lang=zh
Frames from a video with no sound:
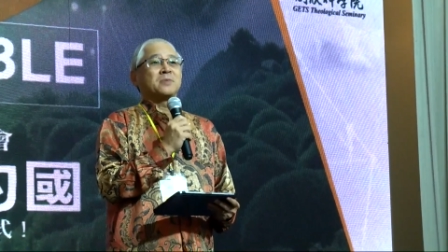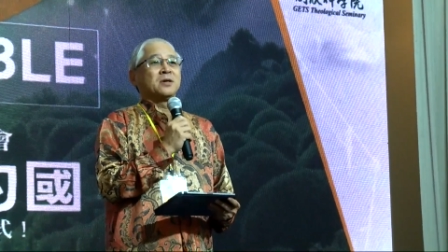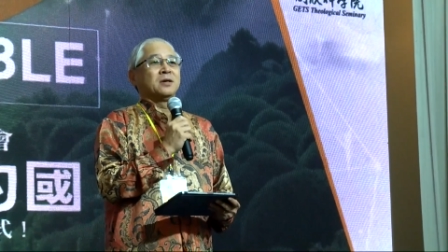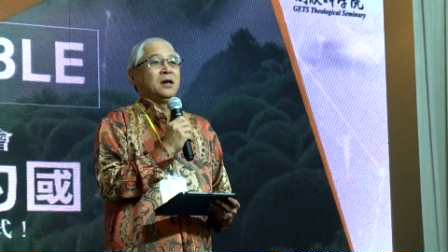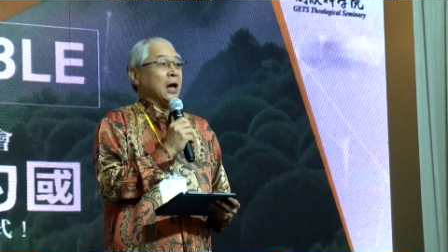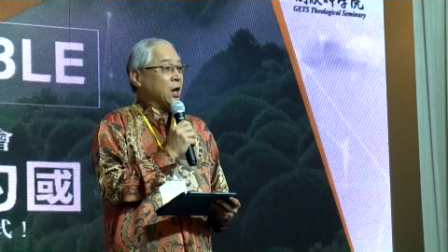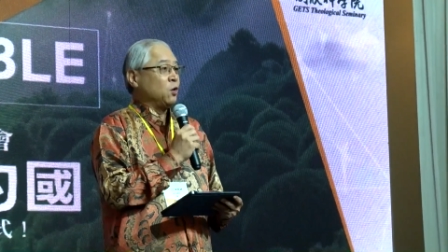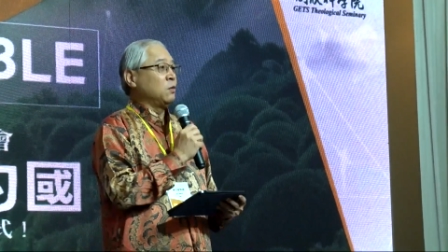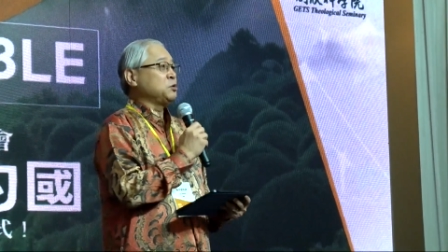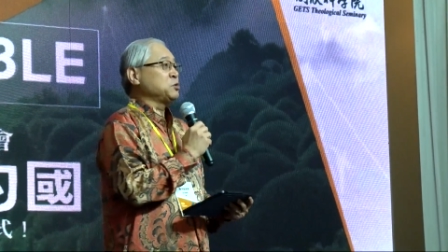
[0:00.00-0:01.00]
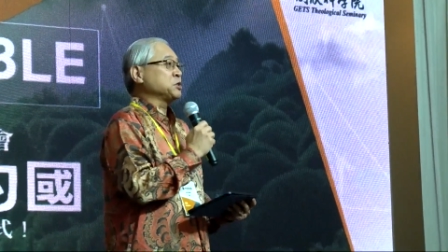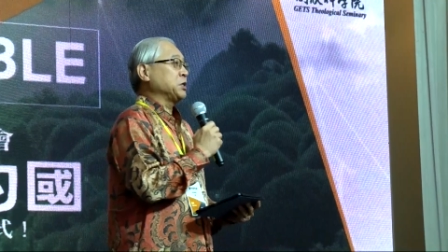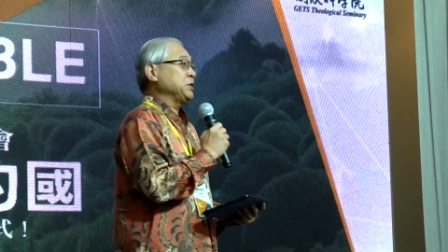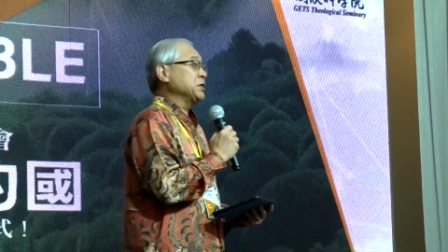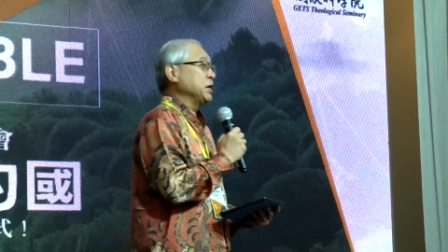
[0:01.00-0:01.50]
然后我们就成
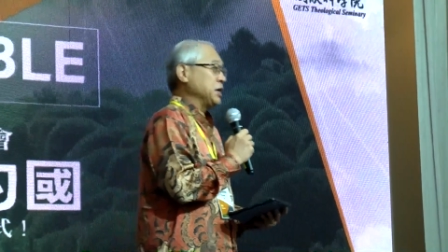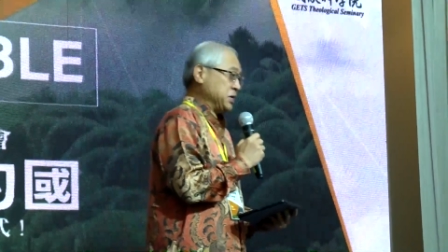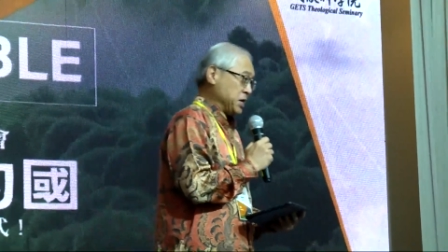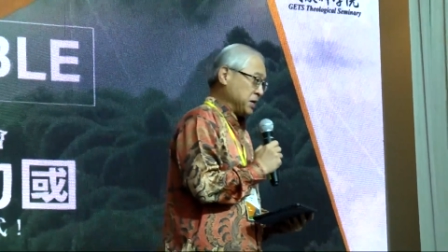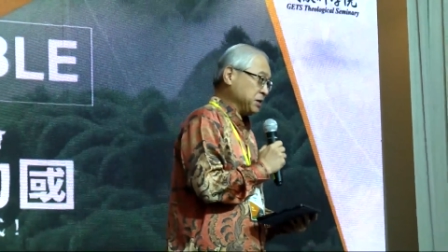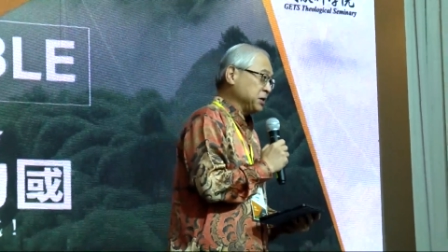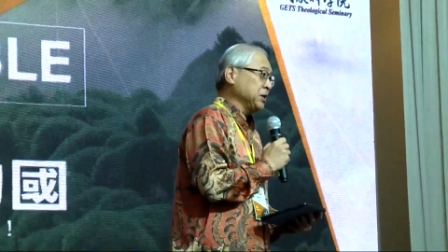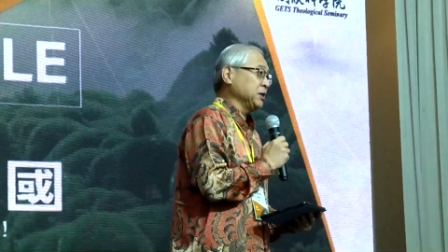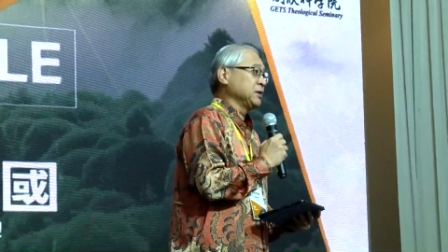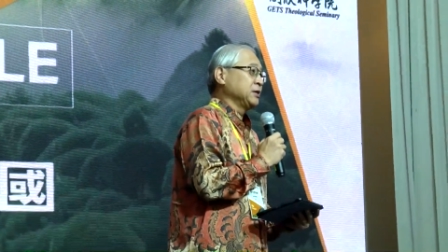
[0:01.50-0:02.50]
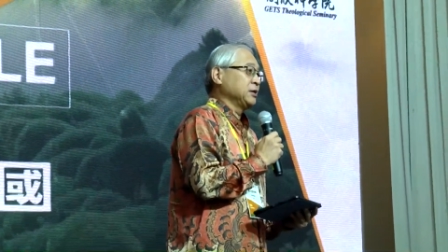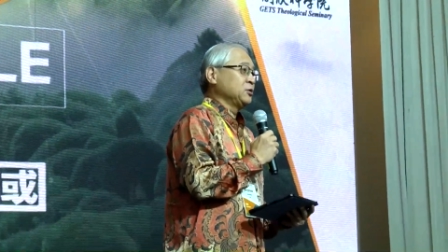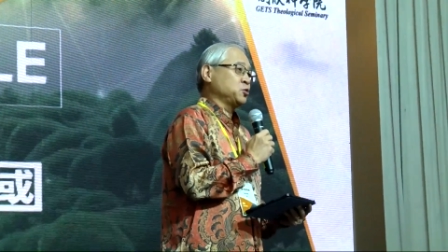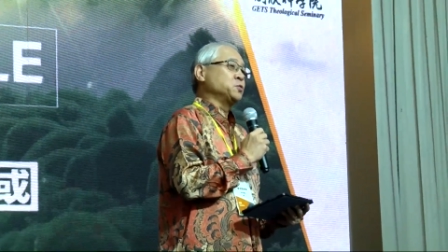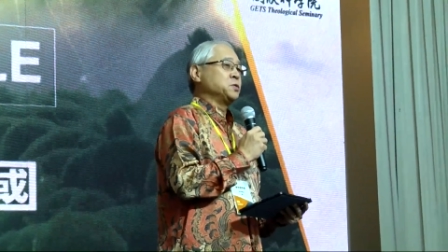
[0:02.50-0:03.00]
立了两个
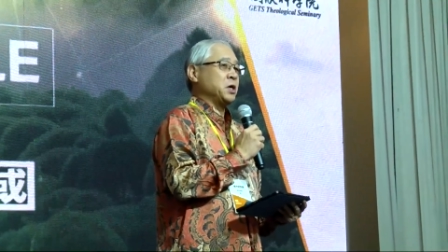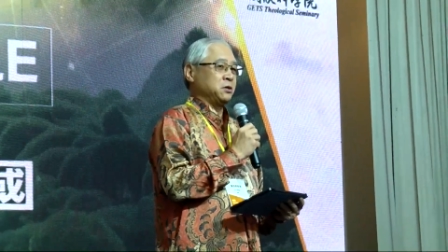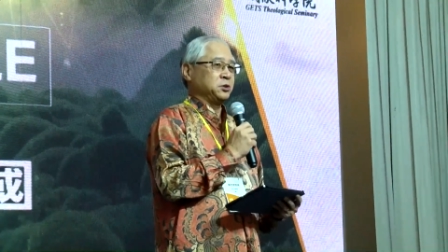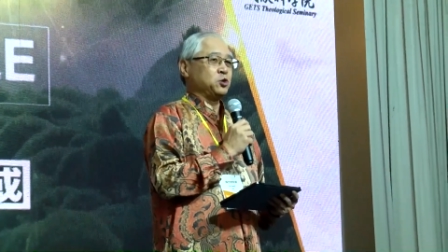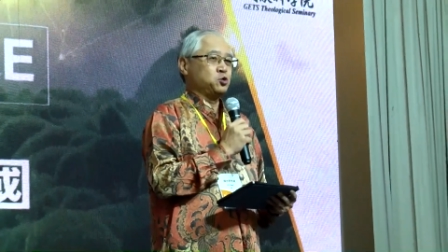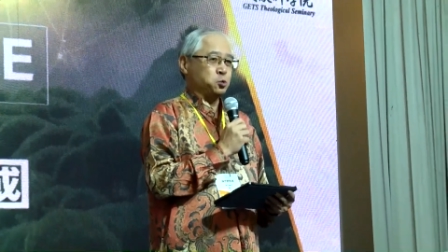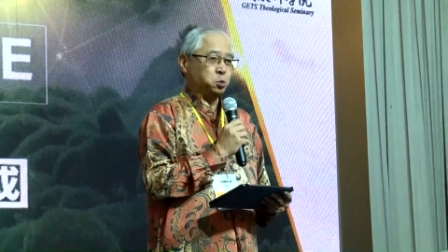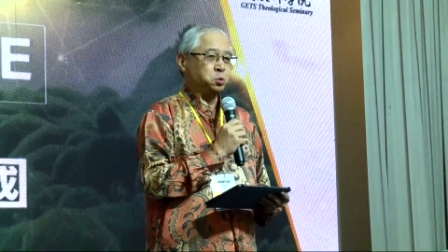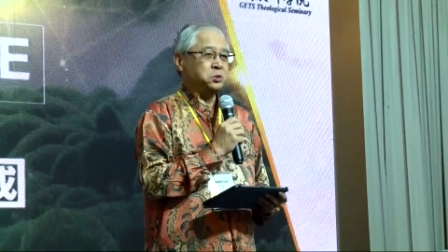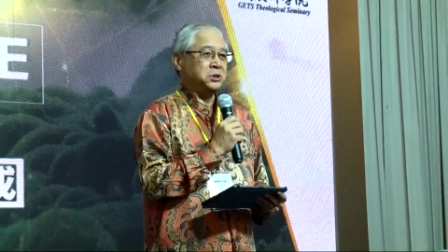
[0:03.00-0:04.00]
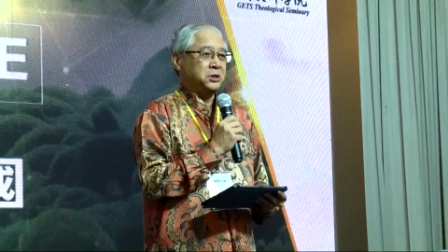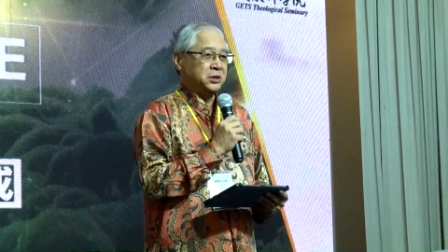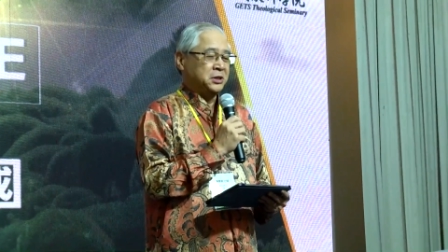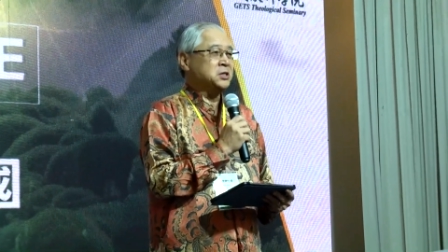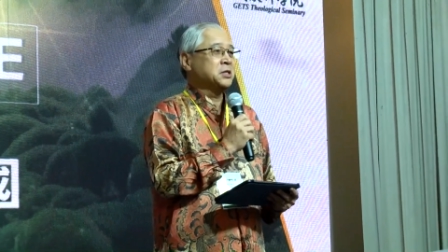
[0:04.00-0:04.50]
重要的组，
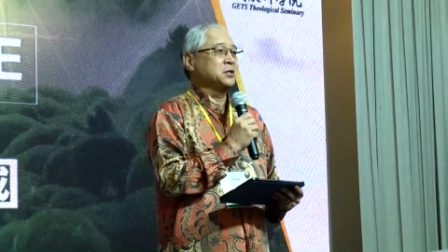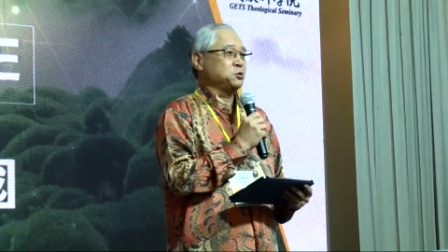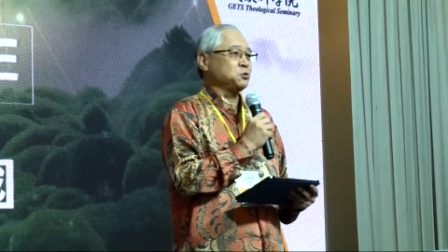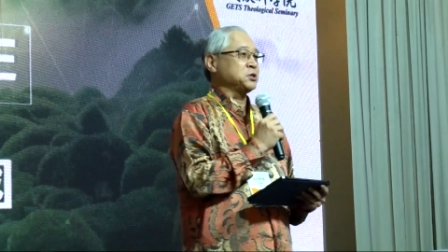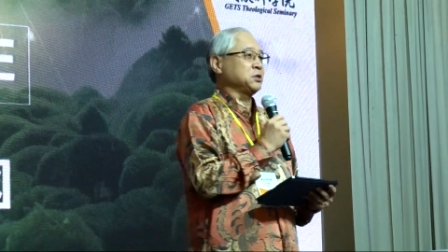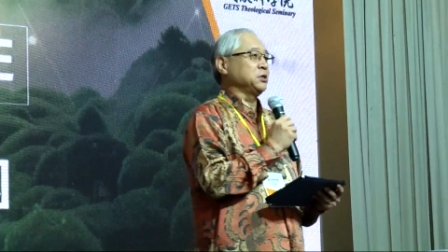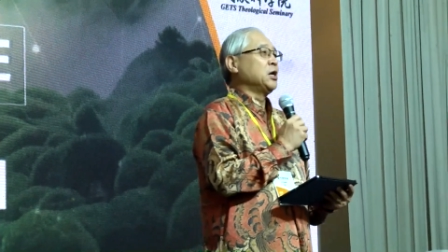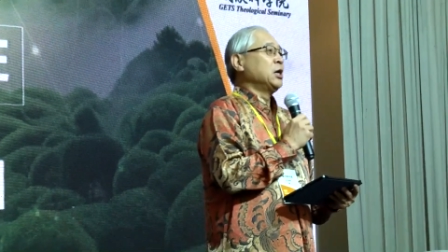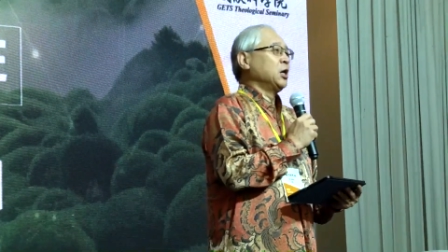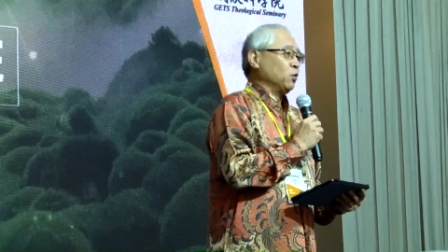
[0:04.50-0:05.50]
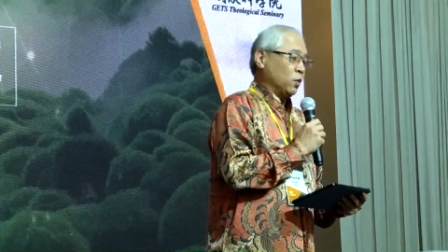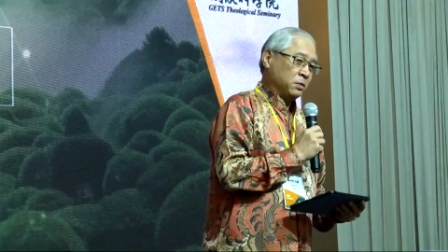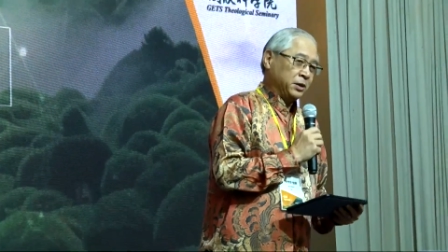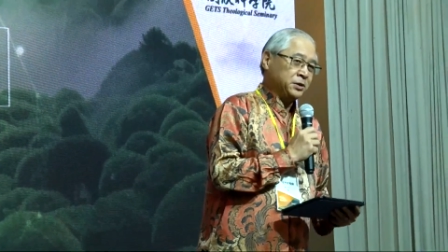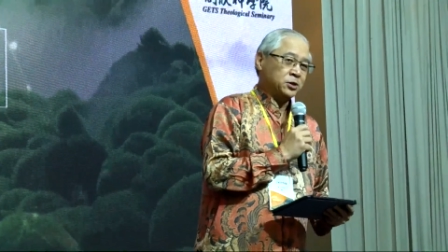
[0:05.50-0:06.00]
一个就是我
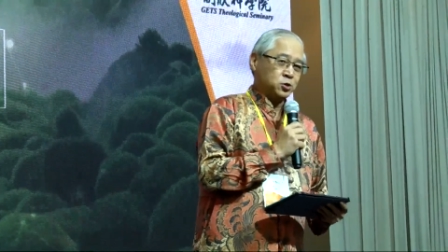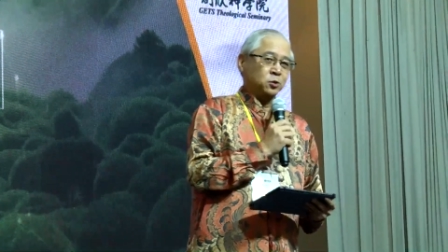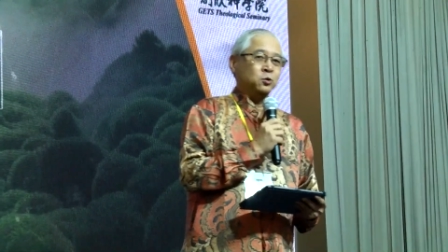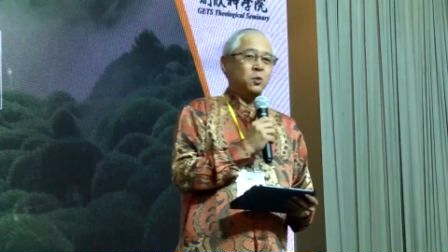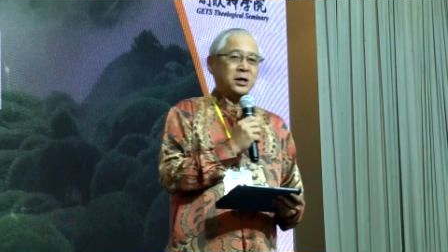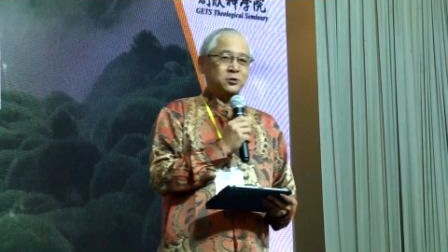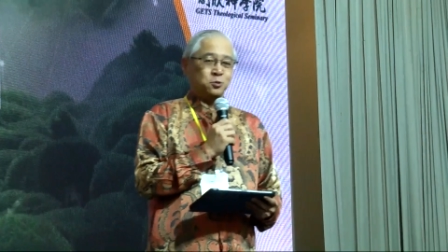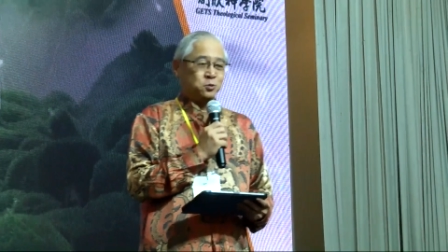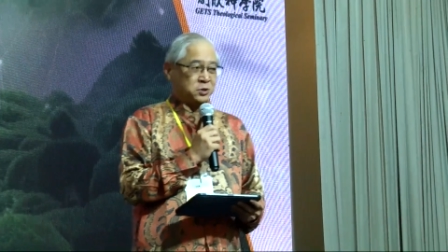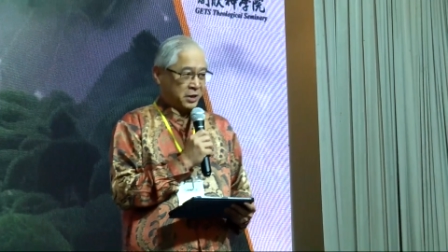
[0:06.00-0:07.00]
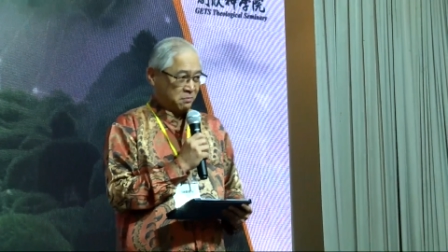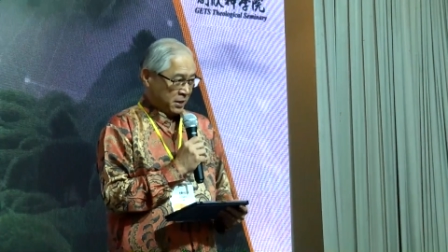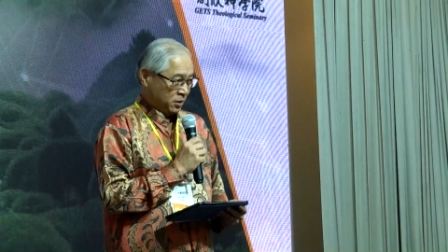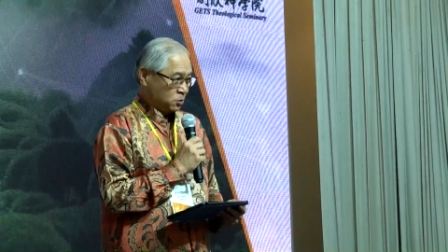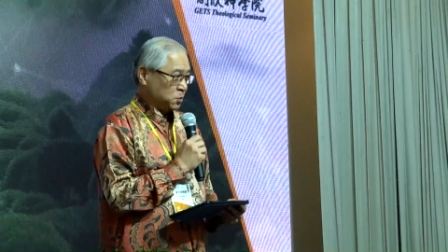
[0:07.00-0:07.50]
们的筹划组在美
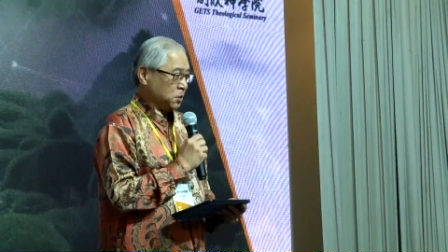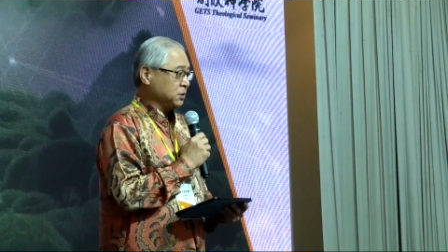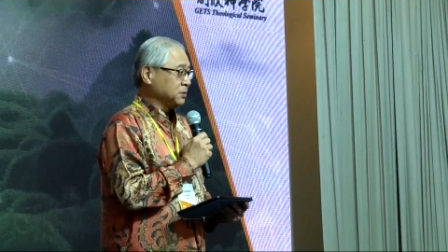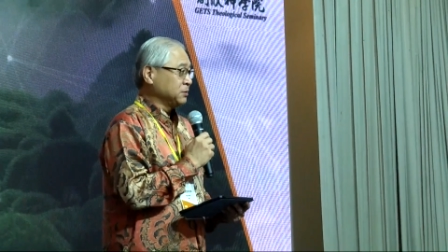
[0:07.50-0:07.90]
国。